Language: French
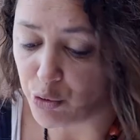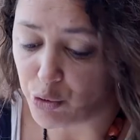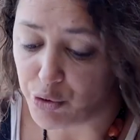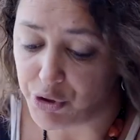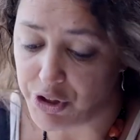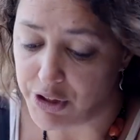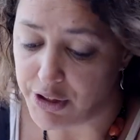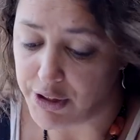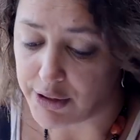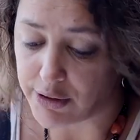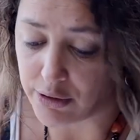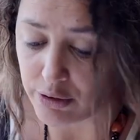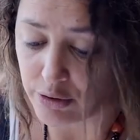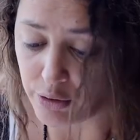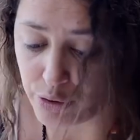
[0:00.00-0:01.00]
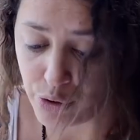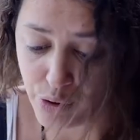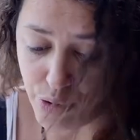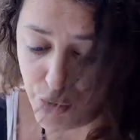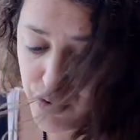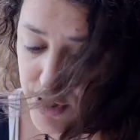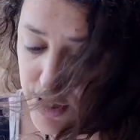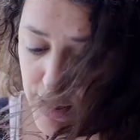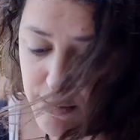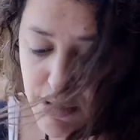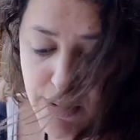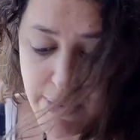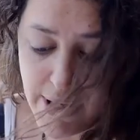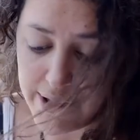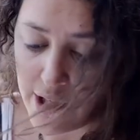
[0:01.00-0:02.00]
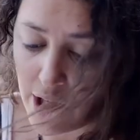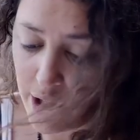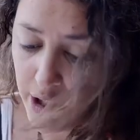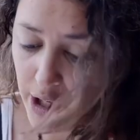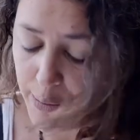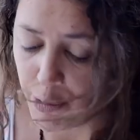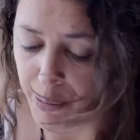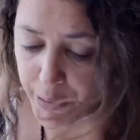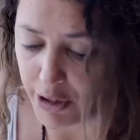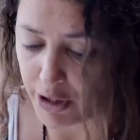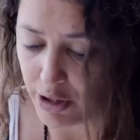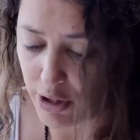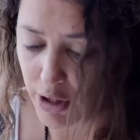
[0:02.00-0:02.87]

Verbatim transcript: mais on utilise 5000 euh, m2 à peu près.